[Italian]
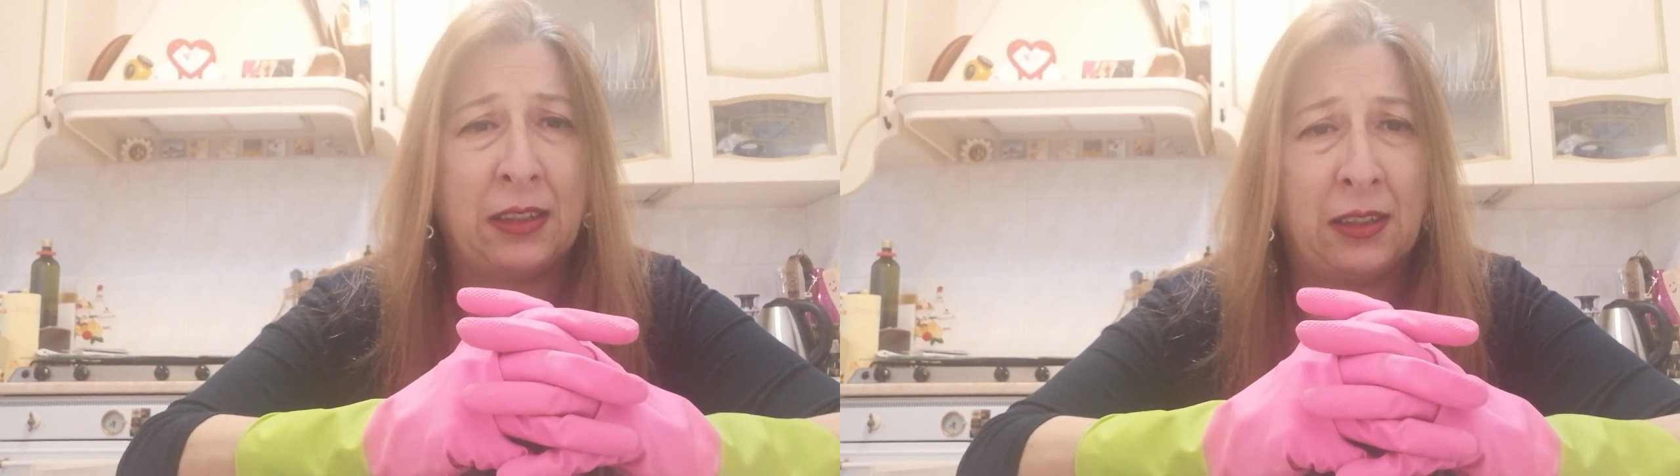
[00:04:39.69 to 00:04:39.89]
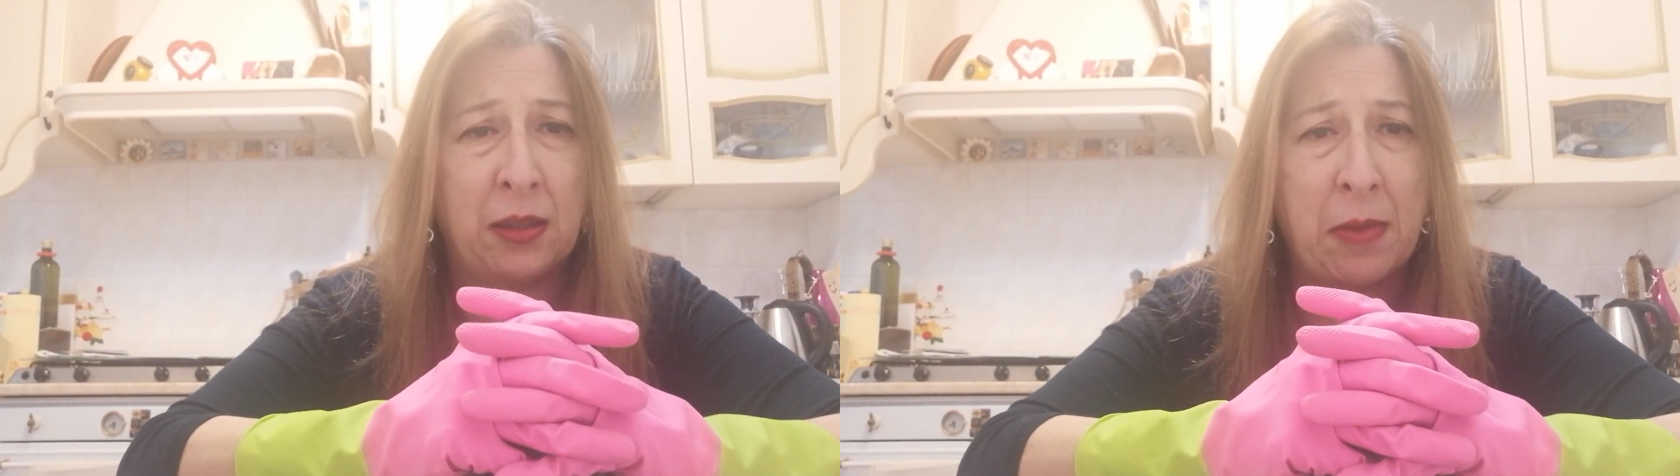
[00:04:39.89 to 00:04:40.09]

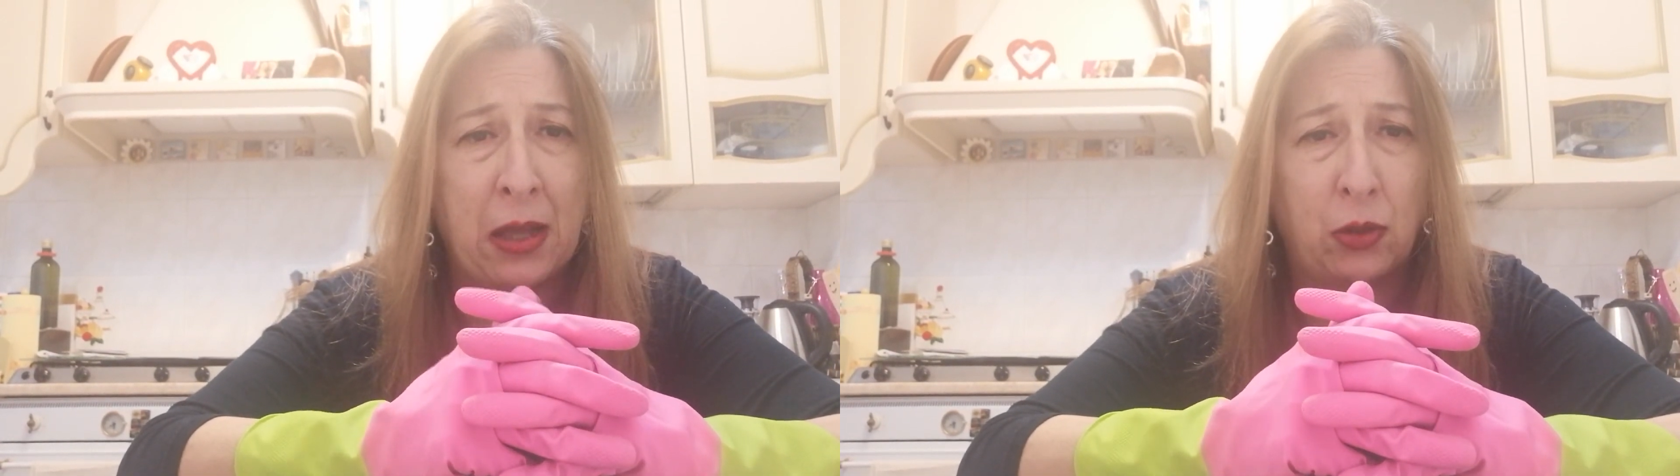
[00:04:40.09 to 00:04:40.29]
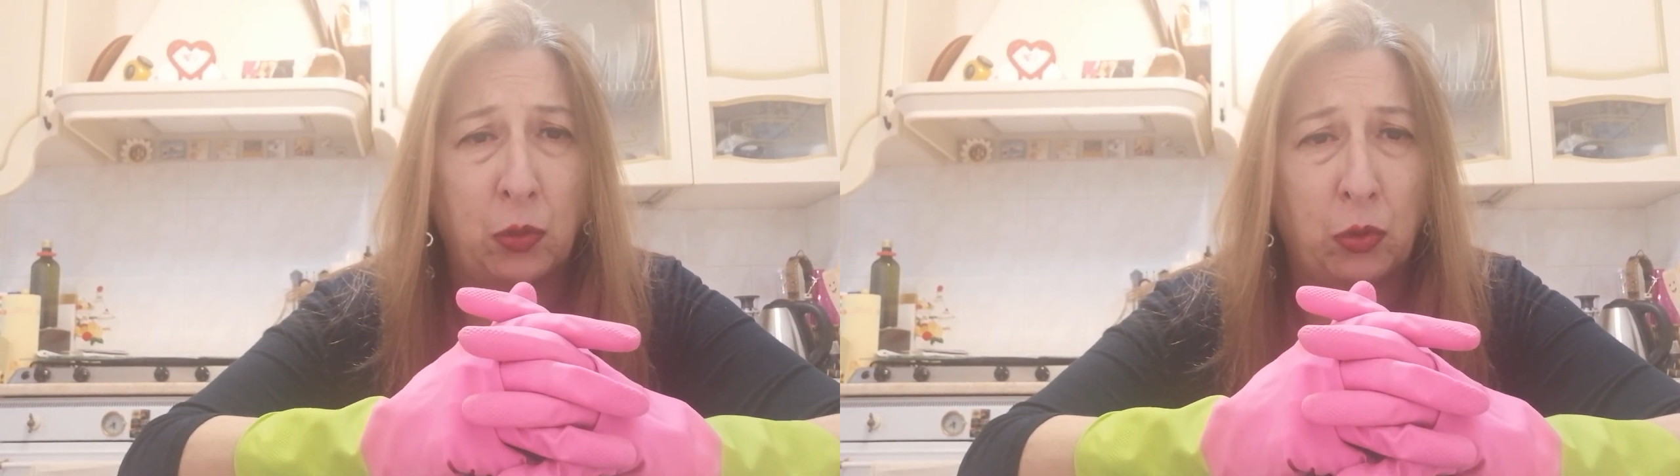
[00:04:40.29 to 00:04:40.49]

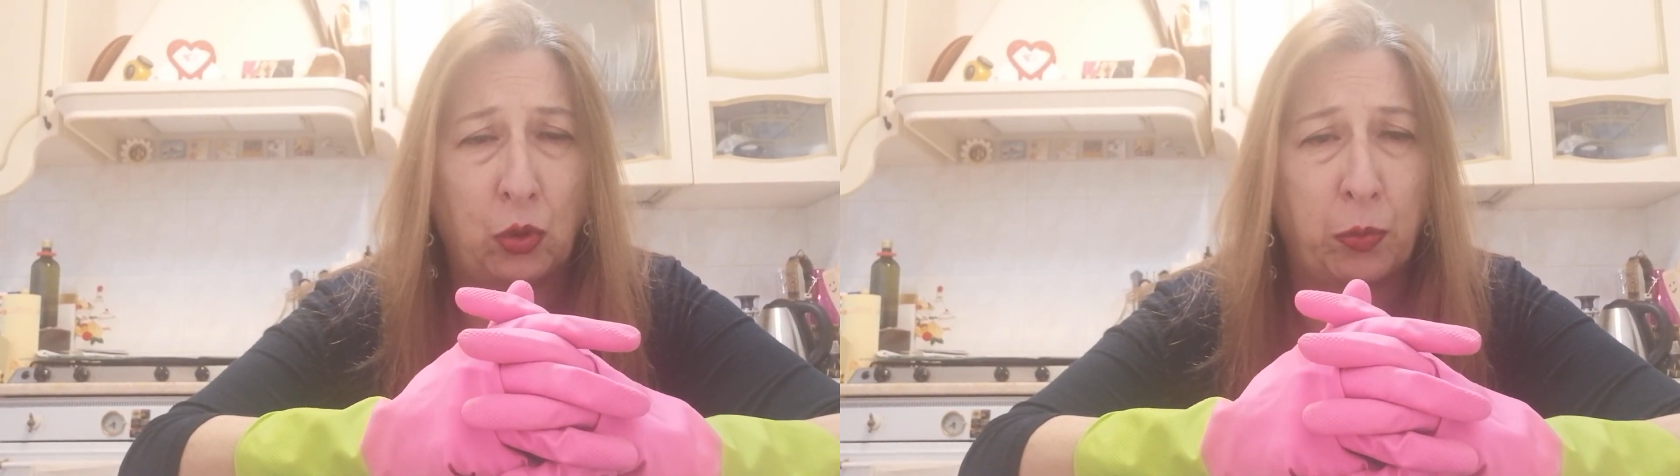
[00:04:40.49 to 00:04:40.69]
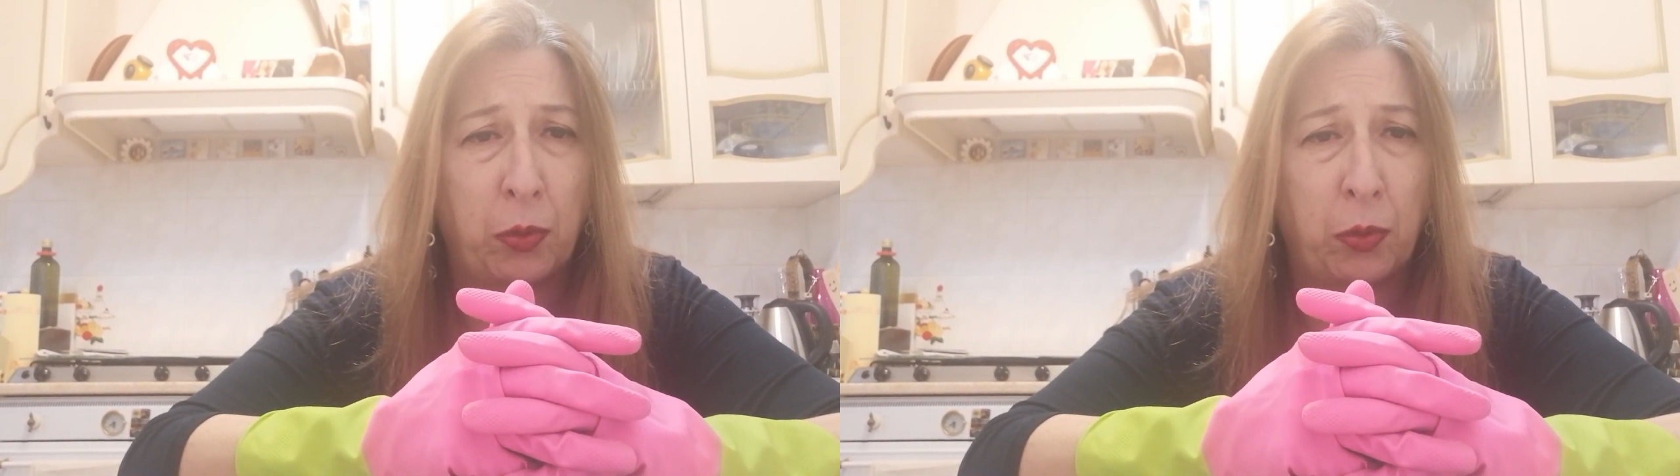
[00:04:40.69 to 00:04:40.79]
sistemato questo